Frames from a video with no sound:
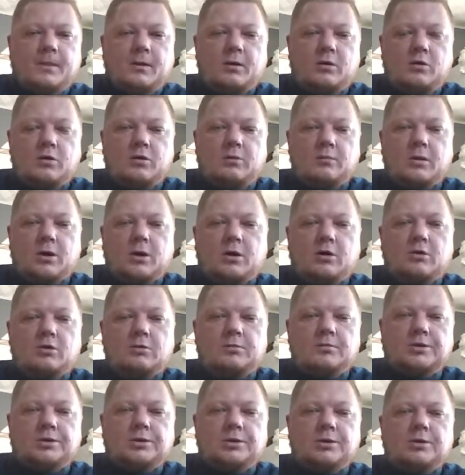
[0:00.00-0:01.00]

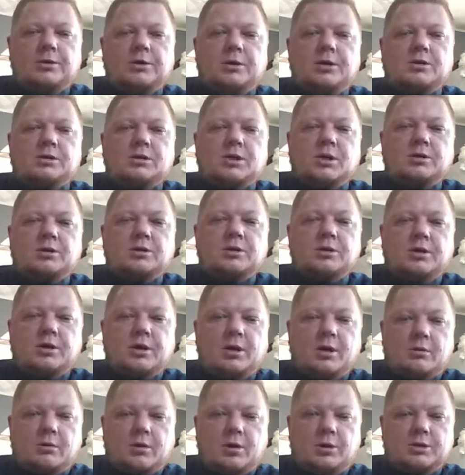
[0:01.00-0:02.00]
Pomałą się nie
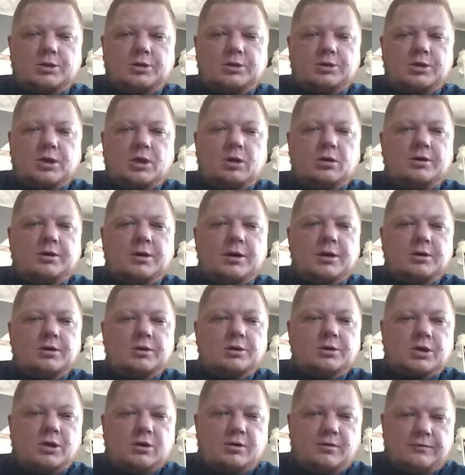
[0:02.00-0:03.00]
zatchnęła, z
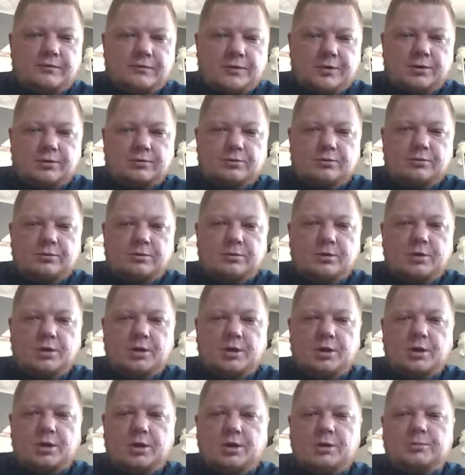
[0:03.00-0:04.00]
szalonego zachwytu.
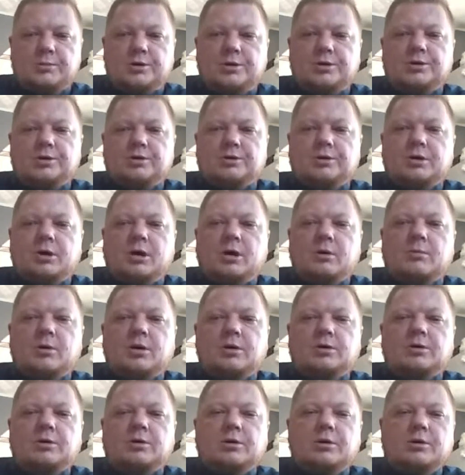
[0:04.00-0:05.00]
Przyciągnęłam
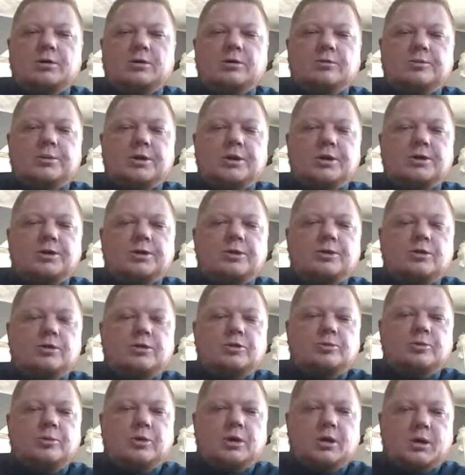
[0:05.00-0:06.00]
Aldonę do piersi i
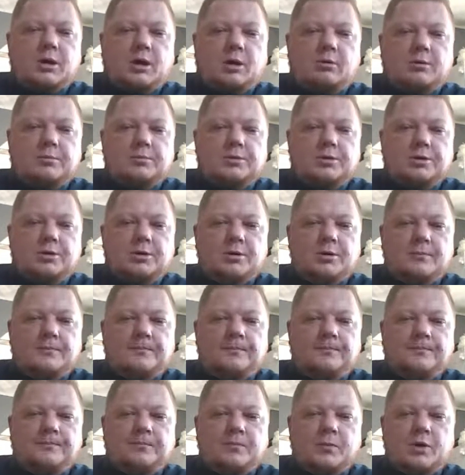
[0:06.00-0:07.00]
rozpłakałam się.
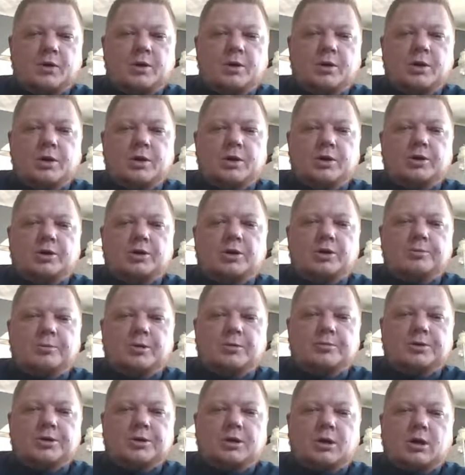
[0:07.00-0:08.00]
Nie
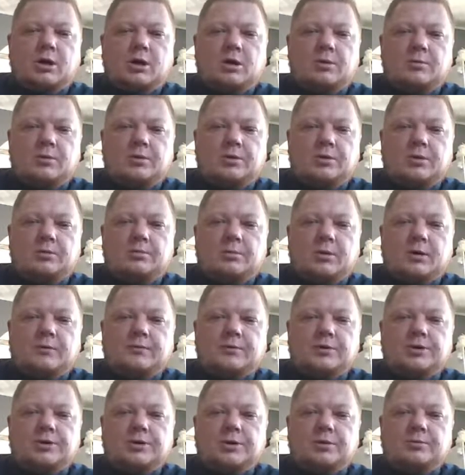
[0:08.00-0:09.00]
pomyślałam o tym
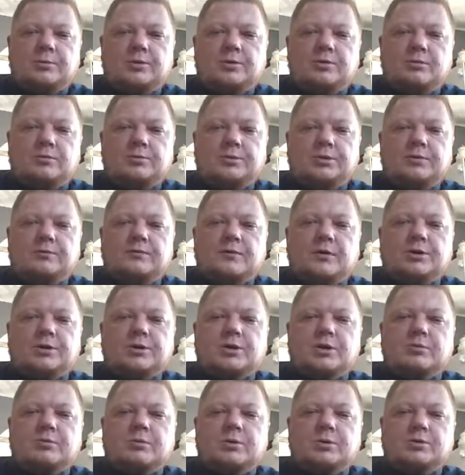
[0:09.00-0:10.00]
nawet, że miłą
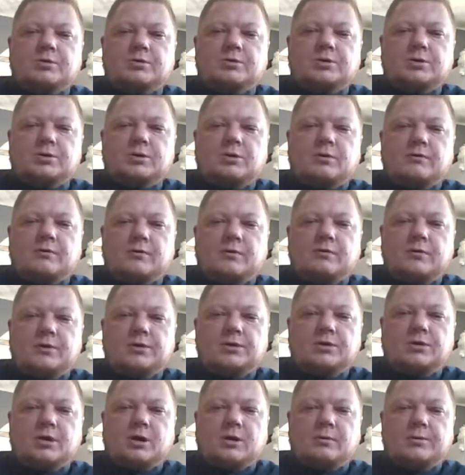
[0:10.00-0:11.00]
dzieweczkę będą
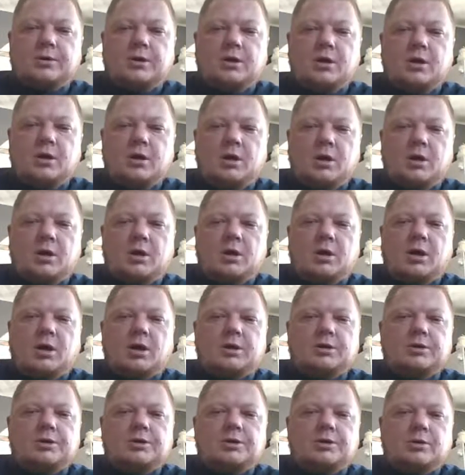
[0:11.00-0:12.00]
strofować za mnie,
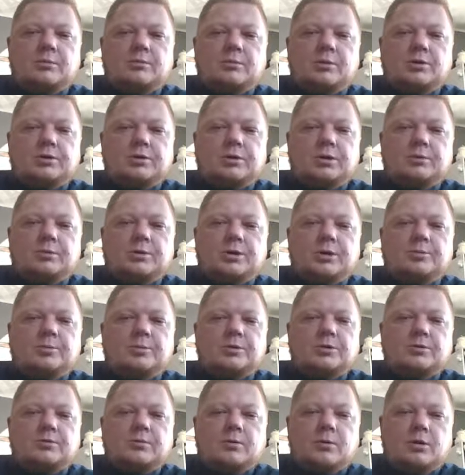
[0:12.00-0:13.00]
ani że może nie
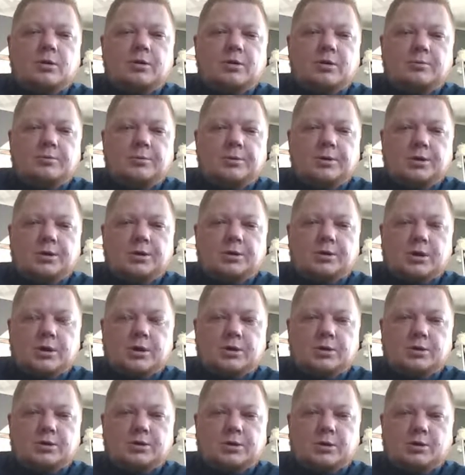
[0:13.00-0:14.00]
pozwolono by jej
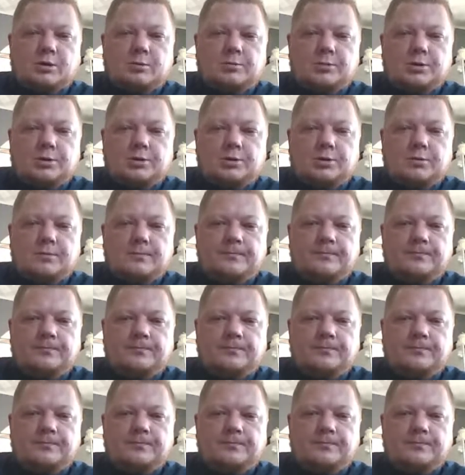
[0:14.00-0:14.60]
tego zrobić.